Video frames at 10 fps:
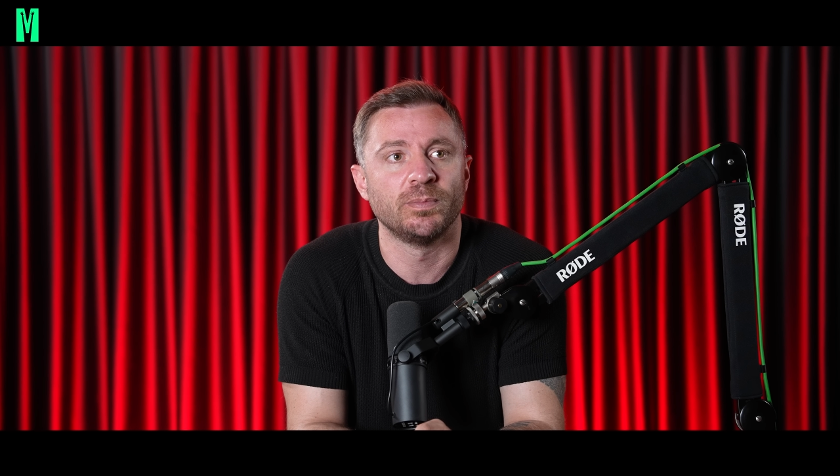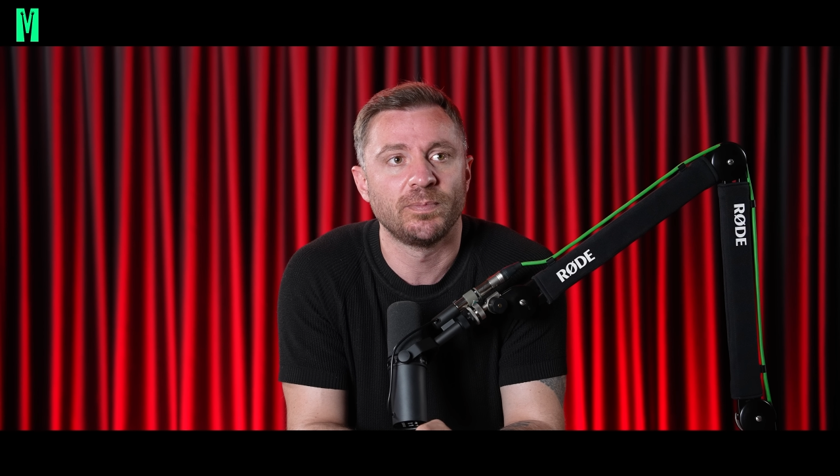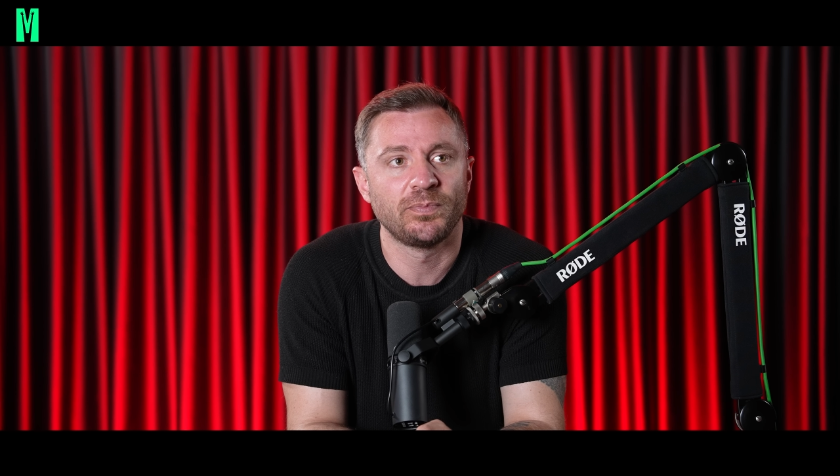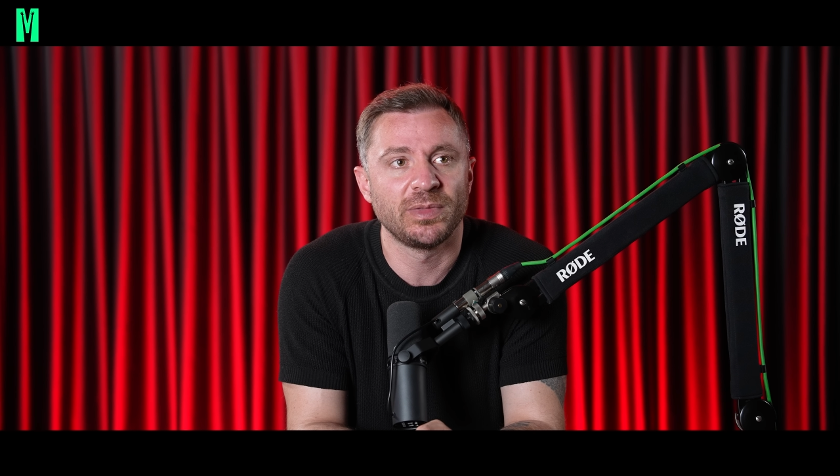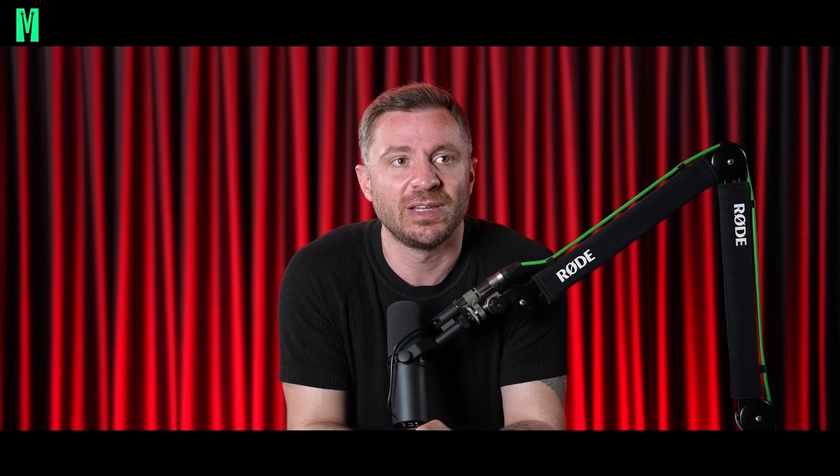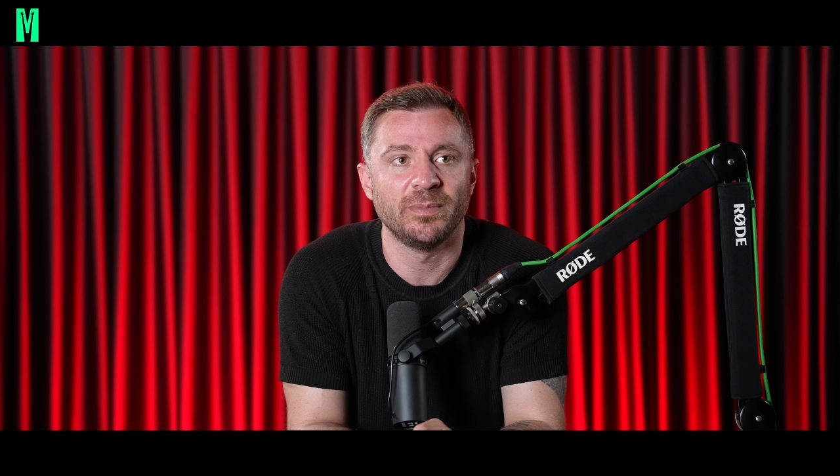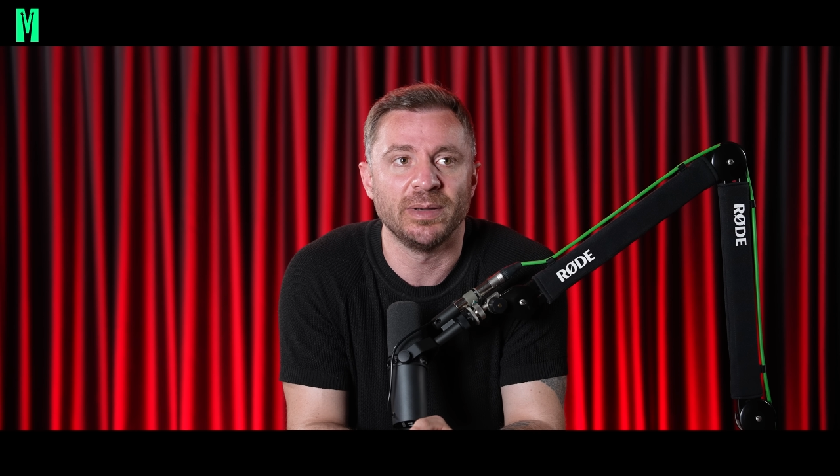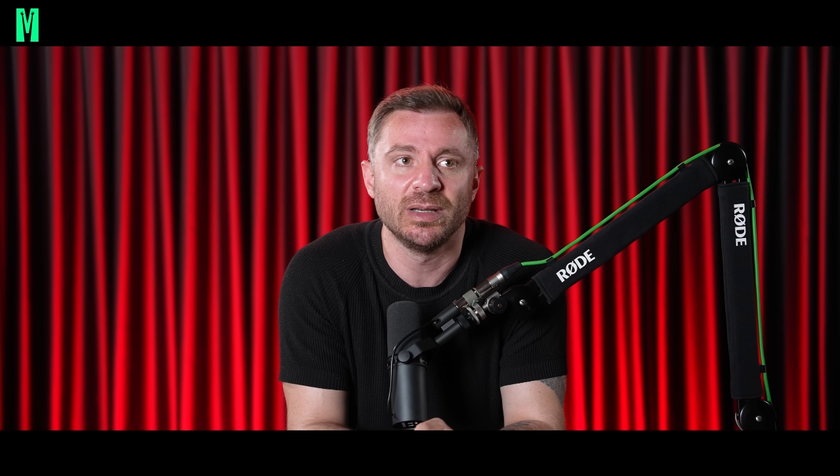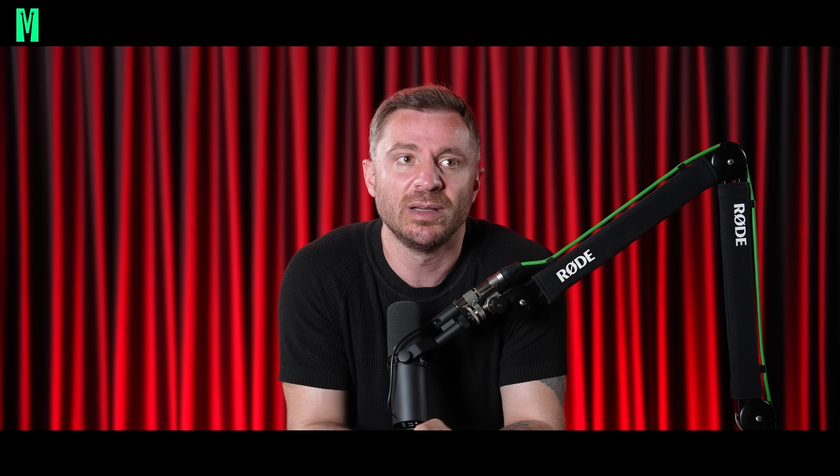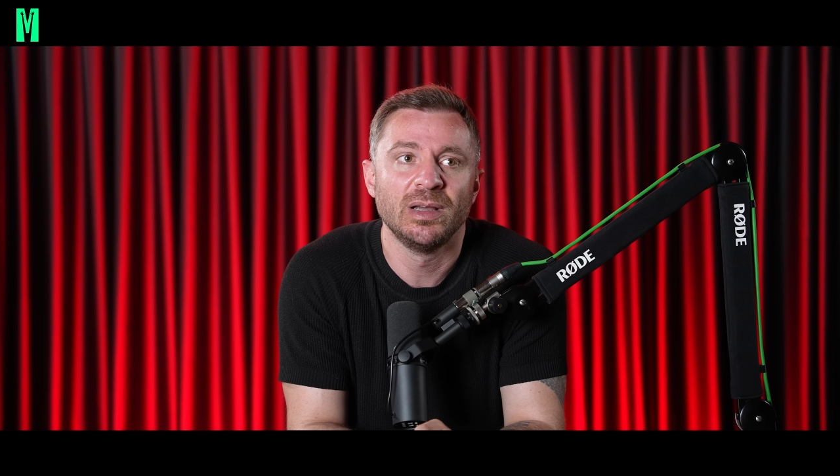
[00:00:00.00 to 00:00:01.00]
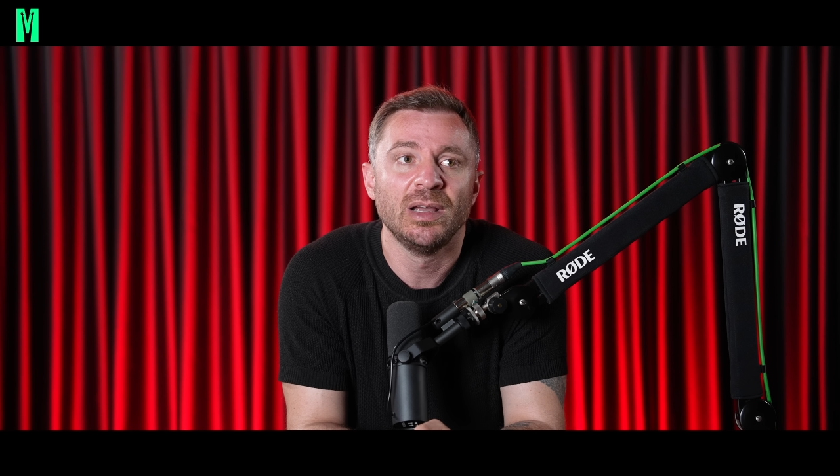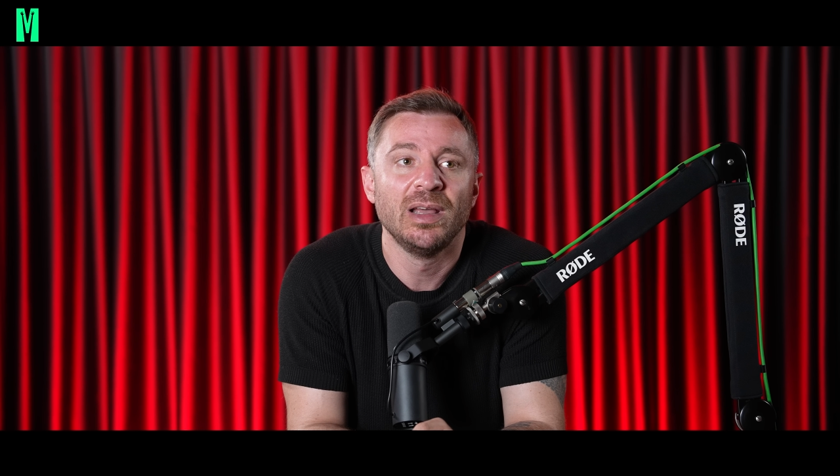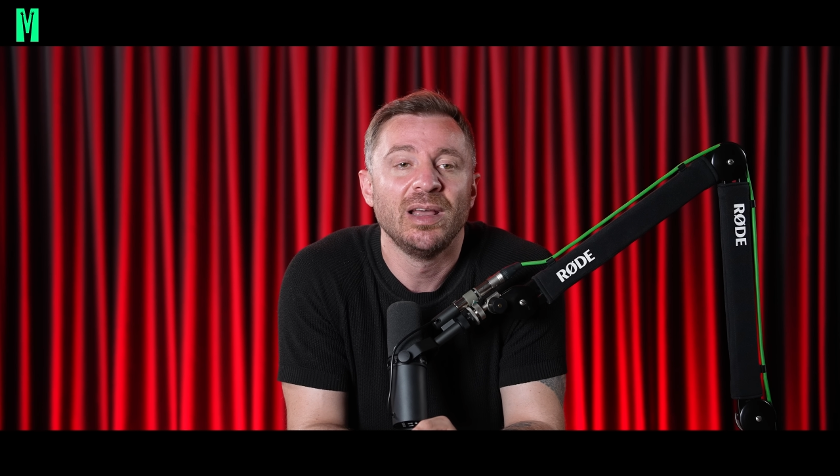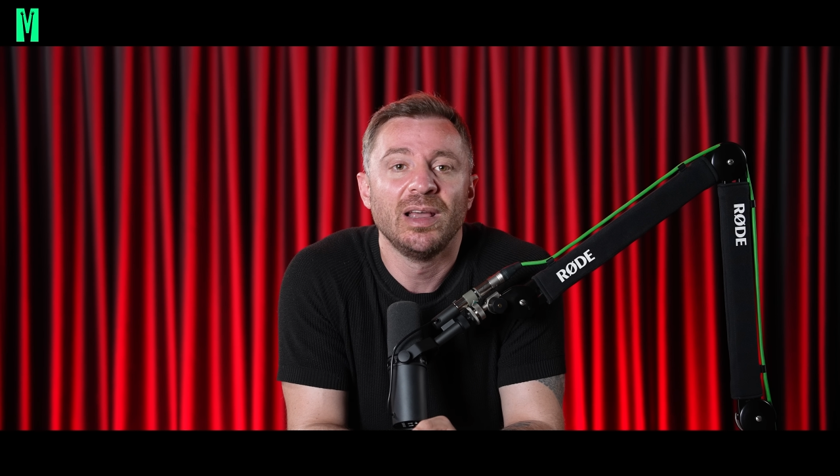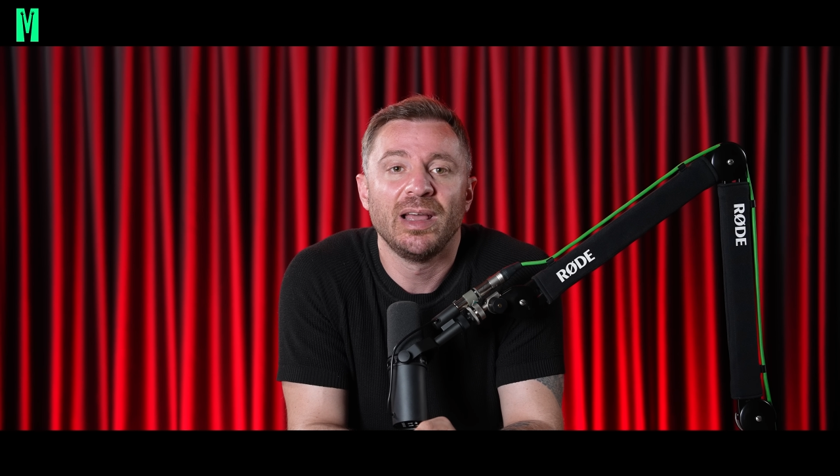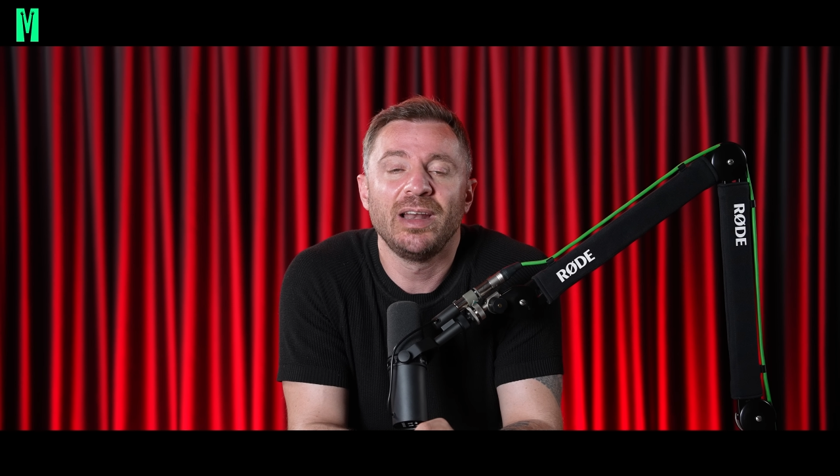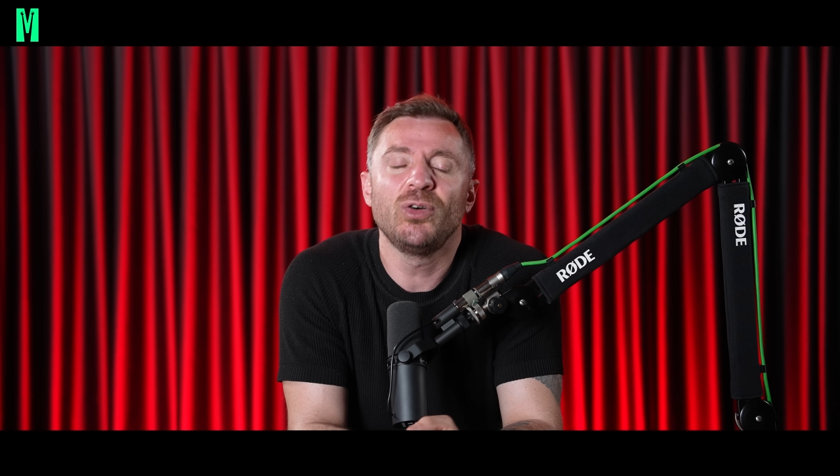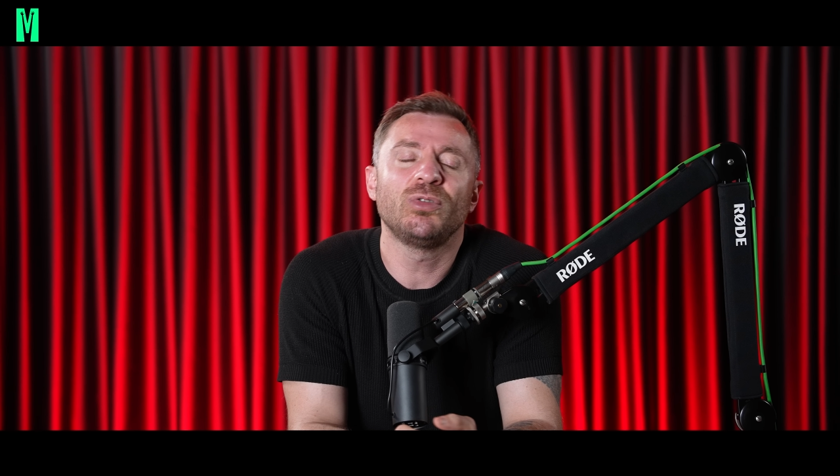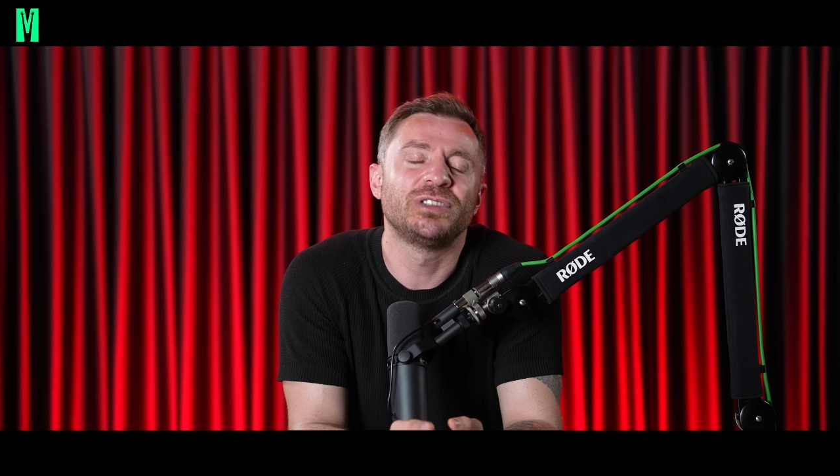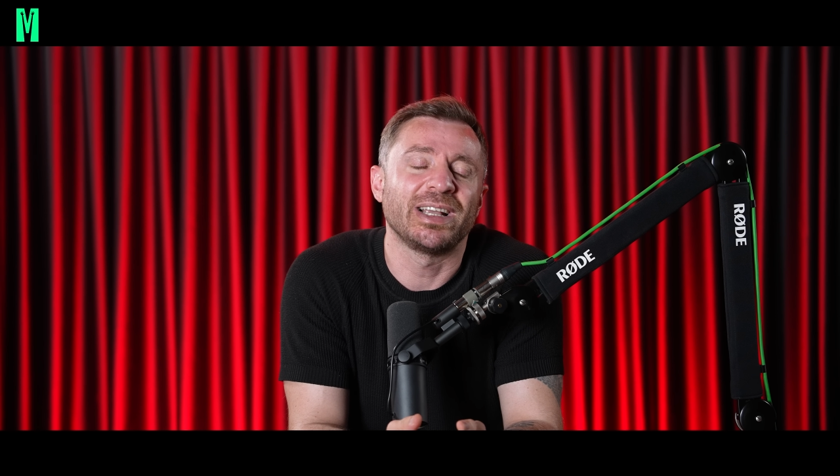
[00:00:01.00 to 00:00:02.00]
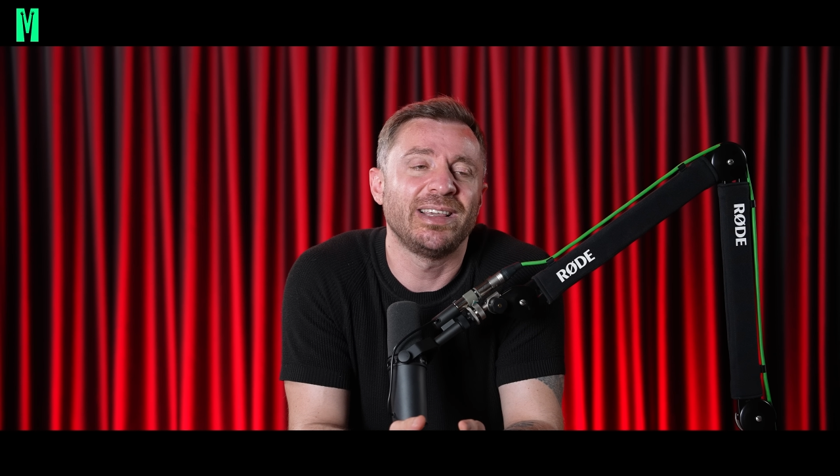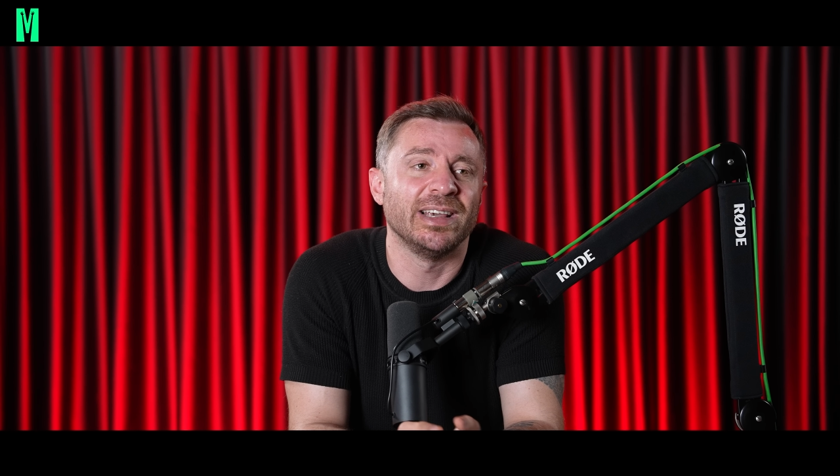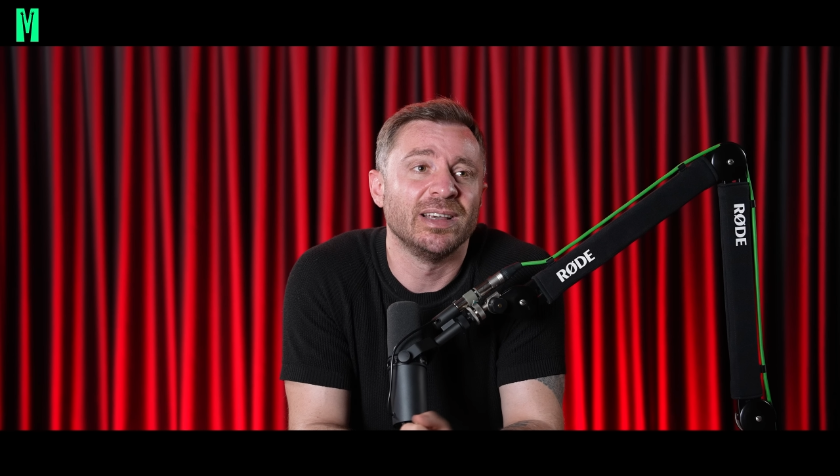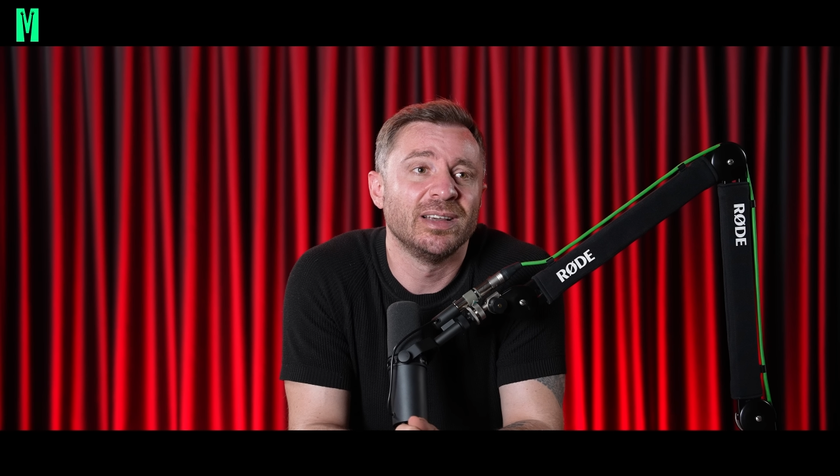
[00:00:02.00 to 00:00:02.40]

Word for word: Evet Süheyl Batum da buna tepki e, gösterdi zaten. Ne olacak